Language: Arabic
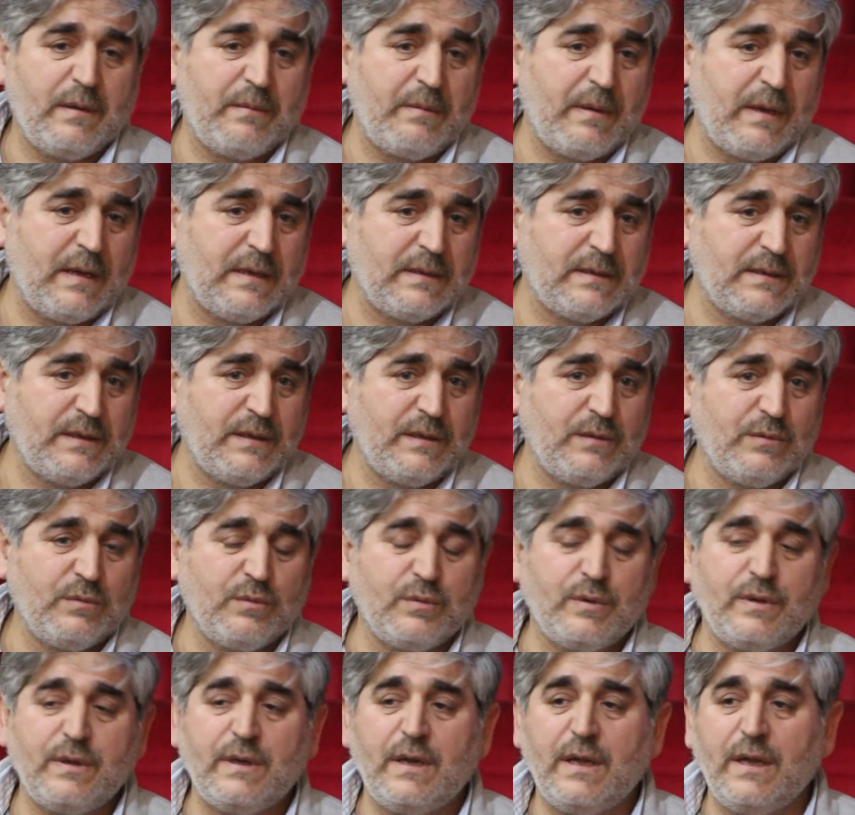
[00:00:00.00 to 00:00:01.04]
بنزين
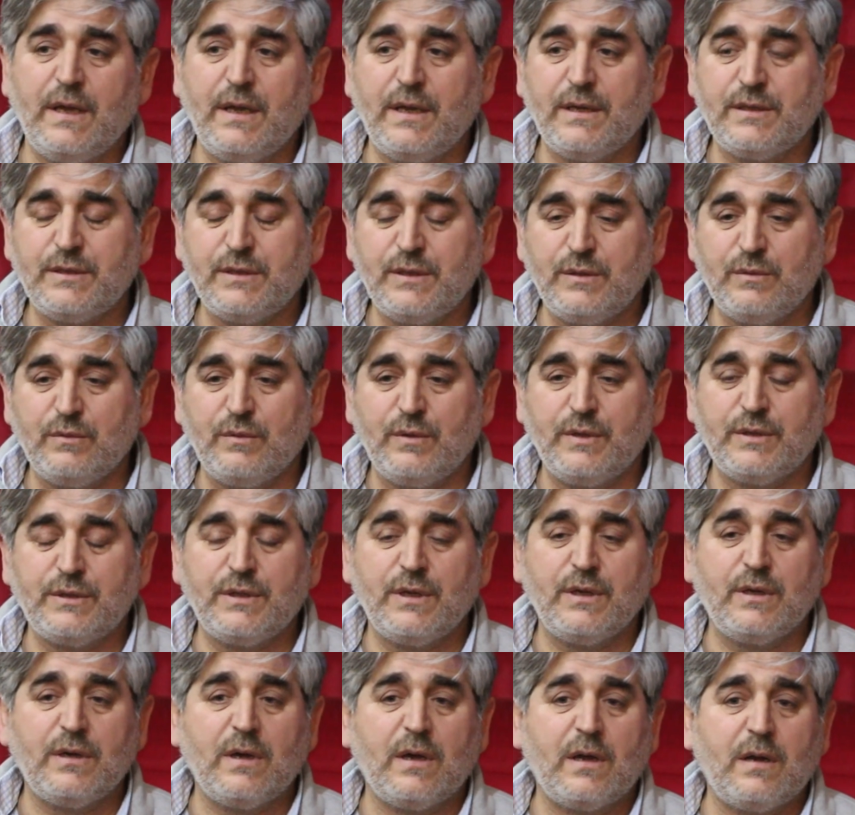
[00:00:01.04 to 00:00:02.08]
وكنا عايشين
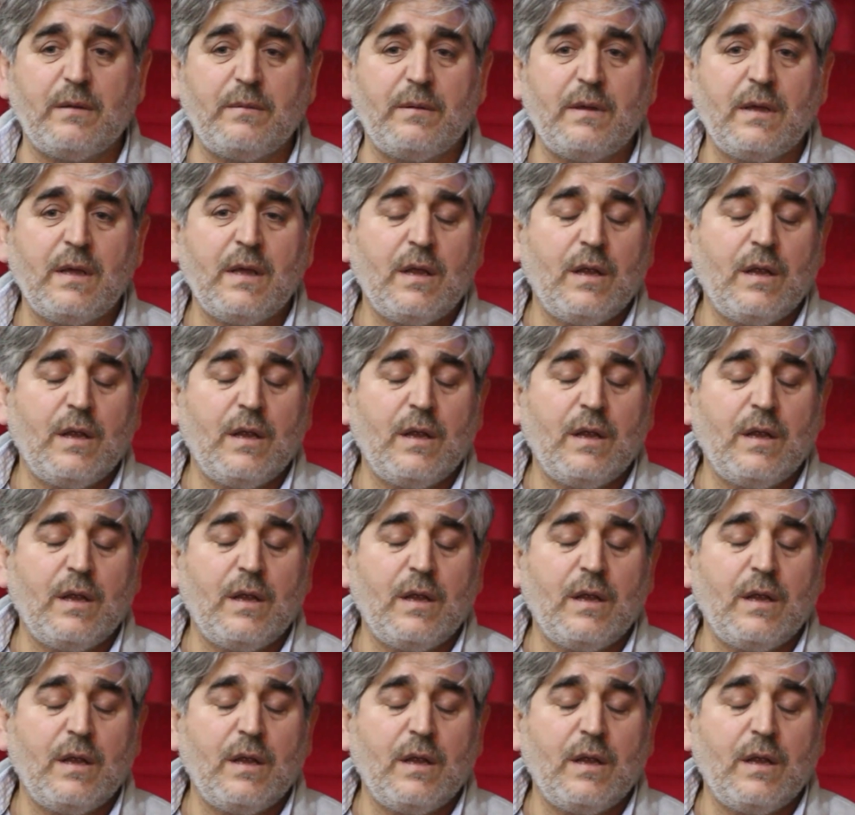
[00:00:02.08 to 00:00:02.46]
وعايشين كهرباء